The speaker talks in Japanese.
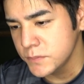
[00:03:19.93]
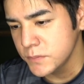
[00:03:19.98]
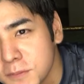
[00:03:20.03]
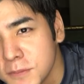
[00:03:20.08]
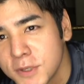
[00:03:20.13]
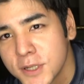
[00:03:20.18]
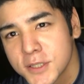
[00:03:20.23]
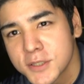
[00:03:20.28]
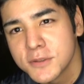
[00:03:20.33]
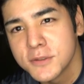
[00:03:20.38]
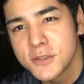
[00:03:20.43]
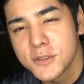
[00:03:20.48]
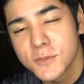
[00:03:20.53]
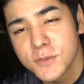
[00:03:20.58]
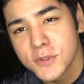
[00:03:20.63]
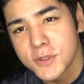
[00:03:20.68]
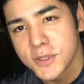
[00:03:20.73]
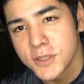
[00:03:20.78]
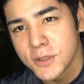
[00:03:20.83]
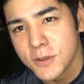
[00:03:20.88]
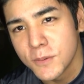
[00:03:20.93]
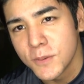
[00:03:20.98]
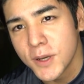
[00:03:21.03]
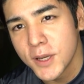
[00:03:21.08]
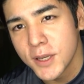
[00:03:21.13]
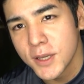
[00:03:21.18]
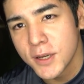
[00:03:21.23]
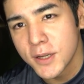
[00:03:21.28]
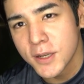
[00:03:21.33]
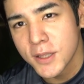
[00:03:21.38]
昔の自分に、お
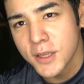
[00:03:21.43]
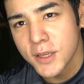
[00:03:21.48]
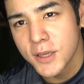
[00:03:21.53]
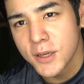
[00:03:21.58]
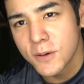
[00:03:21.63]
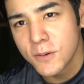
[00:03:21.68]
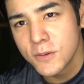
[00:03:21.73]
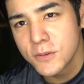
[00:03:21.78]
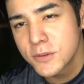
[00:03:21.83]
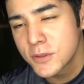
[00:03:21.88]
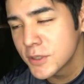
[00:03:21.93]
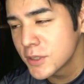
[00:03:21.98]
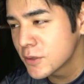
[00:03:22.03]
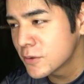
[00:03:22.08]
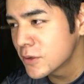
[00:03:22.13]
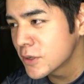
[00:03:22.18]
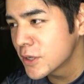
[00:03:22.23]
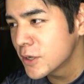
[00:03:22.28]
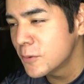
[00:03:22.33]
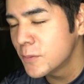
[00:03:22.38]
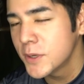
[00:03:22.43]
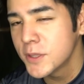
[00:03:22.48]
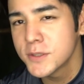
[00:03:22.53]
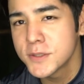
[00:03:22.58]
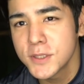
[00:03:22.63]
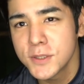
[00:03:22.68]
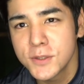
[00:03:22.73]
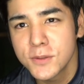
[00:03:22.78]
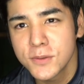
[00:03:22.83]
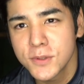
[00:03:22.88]
前あれ、本当にこれがお前の
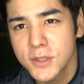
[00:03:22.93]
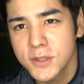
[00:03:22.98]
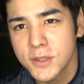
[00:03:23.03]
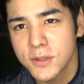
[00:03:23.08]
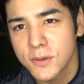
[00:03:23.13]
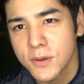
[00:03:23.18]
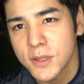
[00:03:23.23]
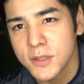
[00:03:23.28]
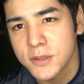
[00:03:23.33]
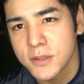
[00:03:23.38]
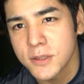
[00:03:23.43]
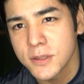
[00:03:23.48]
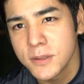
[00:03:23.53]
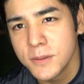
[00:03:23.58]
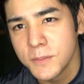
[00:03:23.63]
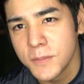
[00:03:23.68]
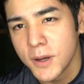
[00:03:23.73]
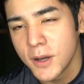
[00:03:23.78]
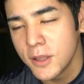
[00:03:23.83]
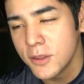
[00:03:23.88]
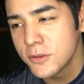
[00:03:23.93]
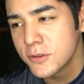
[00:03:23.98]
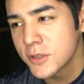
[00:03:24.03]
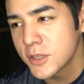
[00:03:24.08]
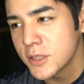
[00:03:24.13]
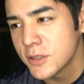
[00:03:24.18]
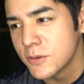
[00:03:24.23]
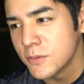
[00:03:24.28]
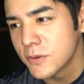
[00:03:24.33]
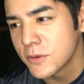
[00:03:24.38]
全力だったのかって。まああの
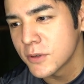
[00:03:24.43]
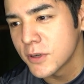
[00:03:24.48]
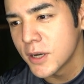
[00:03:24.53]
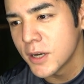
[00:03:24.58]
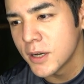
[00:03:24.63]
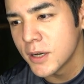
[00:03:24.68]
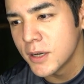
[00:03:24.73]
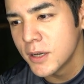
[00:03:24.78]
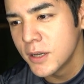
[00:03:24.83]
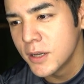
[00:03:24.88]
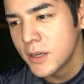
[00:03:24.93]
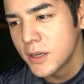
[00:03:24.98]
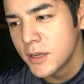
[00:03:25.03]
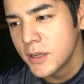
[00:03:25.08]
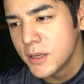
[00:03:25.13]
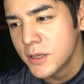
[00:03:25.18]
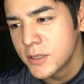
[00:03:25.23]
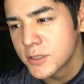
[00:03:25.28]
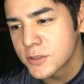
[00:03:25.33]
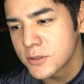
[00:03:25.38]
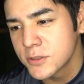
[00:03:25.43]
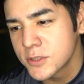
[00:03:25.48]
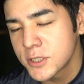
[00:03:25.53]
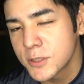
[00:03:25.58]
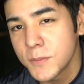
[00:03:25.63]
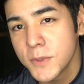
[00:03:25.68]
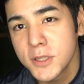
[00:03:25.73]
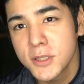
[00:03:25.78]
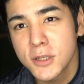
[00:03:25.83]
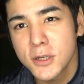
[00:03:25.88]
時の僕は、正
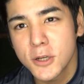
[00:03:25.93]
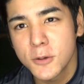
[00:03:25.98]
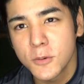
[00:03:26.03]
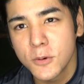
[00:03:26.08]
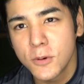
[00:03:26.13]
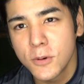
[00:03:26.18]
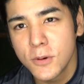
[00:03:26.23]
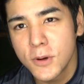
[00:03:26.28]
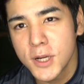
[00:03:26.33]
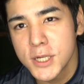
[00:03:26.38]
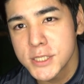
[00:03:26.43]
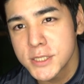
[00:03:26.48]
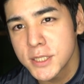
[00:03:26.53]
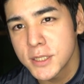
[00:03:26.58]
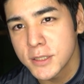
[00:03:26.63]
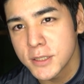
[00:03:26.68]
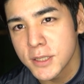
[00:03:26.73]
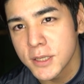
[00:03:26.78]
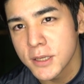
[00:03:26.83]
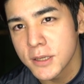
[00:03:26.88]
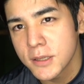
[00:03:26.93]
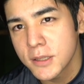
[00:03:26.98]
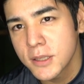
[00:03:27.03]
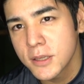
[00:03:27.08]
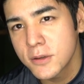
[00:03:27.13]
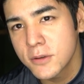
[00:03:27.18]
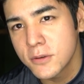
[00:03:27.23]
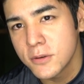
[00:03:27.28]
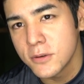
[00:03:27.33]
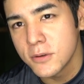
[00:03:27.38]
直メンタルがもう崩壊したんで、
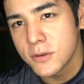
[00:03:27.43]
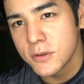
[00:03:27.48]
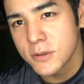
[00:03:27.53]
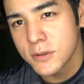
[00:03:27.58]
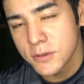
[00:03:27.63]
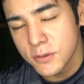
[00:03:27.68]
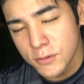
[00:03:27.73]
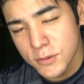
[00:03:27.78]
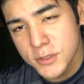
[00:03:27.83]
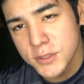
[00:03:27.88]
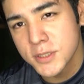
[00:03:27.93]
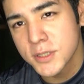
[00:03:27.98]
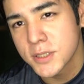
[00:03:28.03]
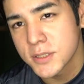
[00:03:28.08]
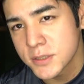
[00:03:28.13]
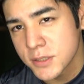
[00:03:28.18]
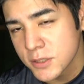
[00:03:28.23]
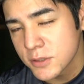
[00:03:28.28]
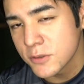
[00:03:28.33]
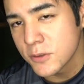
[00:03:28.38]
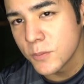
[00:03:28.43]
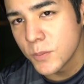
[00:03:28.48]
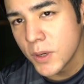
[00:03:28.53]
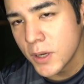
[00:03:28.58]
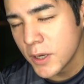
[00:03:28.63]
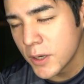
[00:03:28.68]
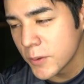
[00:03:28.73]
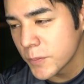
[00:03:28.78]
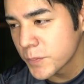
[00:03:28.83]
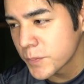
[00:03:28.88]
結構落ちたんですけど、
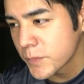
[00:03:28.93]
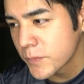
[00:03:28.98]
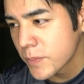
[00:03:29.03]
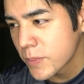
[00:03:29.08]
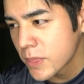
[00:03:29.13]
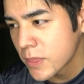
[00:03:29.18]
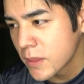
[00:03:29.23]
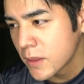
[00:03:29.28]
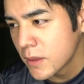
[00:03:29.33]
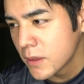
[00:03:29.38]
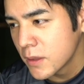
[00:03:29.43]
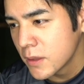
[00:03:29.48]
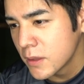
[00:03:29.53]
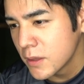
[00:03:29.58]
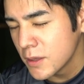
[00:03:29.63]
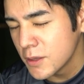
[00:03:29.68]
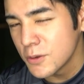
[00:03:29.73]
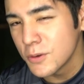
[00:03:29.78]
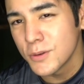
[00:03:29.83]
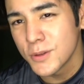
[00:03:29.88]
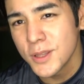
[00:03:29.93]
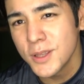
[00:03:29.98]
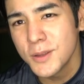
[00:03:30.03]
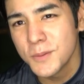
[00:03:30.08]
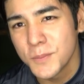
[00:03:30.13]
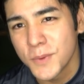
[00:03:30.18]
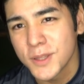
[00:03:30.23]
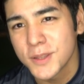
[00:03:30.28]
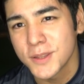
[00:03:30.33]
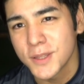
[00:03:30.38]
まあ、いろいろね、
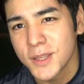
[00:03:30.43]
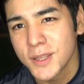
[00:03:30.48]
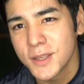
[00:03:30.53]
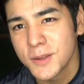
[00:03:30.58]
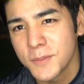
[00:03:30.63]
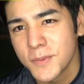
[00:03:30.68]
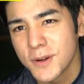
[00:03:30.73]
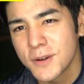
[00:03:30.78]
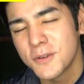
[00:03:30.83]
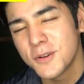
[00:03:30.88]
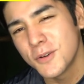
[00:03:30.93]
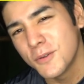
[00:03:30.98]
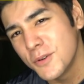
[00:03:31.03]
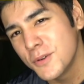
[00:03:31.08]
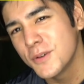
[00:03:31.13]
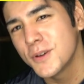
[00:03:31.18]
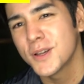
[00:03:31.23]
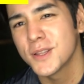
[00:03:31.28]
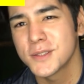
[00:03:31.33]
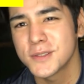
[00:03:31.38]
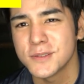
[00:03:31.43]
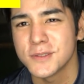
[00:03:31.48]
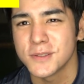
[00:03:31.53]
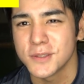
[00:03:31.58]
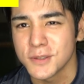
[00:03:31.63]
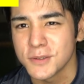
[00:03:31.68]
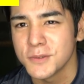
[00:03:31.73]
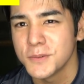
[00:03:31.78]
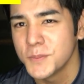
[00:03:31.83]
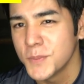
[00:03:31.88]
待って。まあこれおいおい話すんです
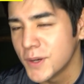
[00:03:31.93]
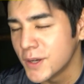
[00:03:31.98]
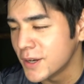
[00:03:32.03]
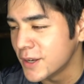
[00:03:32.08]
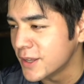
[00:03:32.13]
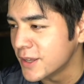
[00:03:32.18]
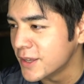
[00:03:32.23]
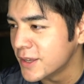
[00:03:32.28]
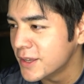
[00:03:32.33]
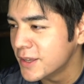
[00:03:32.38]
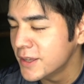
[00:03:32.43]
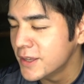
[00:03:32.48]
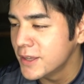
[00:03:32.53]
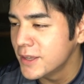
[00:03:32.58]
けど、あれ、